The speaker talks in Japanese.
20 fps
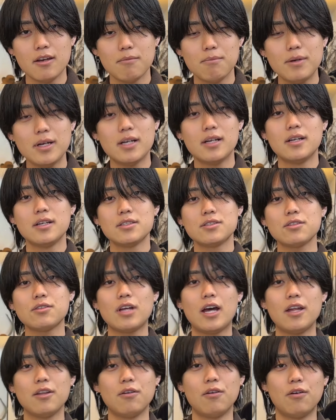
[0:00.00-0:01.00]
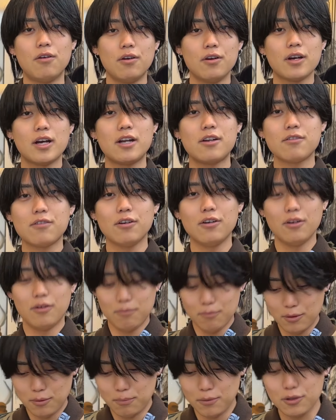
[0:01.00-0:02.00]
まあ、ちょっとあの、軽く、
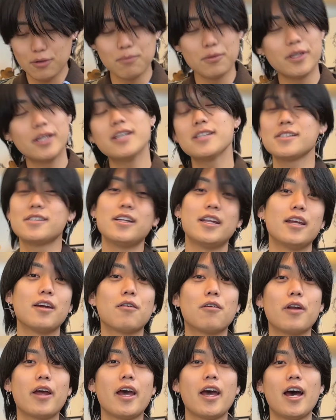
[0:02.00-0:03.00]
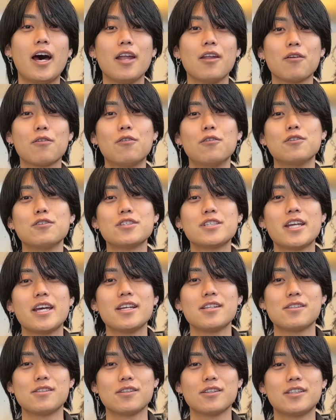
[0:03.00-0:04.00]
もう僕もね、すでにこれ、あの、購入したや
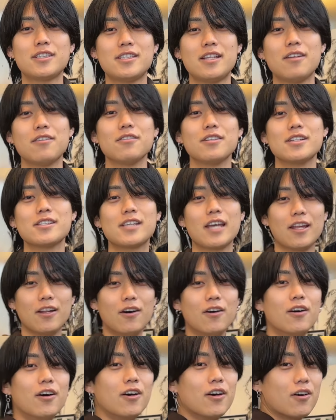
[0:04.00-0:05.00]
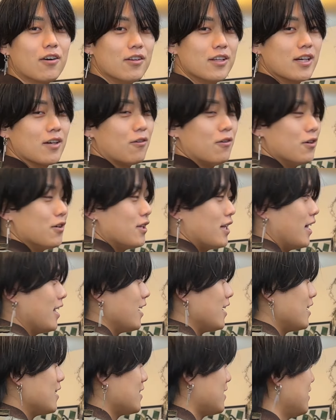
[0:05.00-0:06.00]
つ着てるんですけど、こんなこういうね、
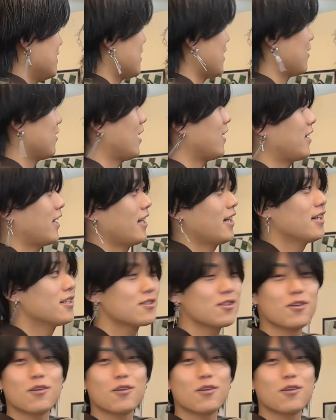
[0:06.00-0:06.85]
新作だったり、ちょっ